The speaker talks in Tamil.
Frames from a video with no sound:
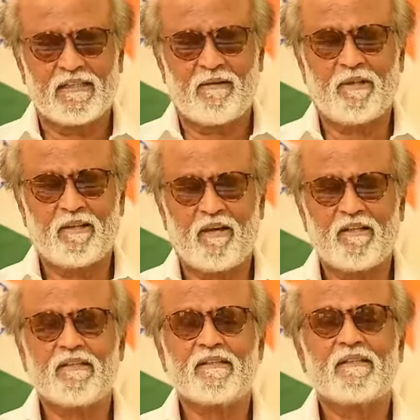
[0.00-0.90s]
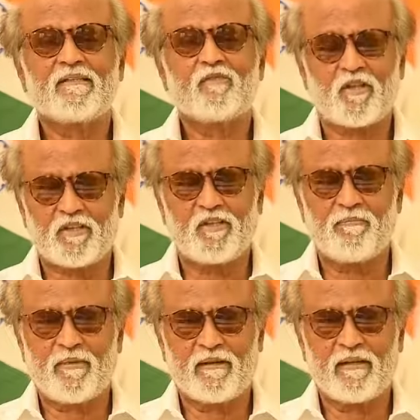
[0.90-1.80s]
நம்ம நாடு சுதந்திரம்
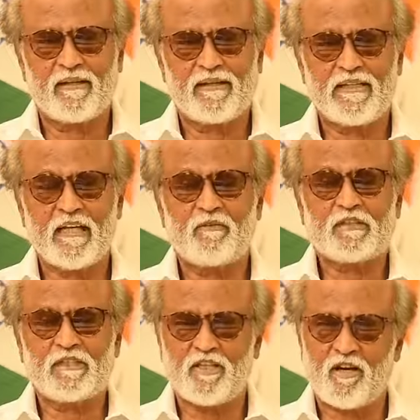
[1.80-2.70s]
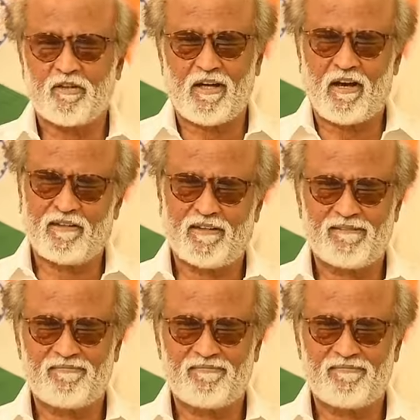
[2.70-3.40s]
பெற்ற எழுபத்தஞ்சாவது ஆண்டு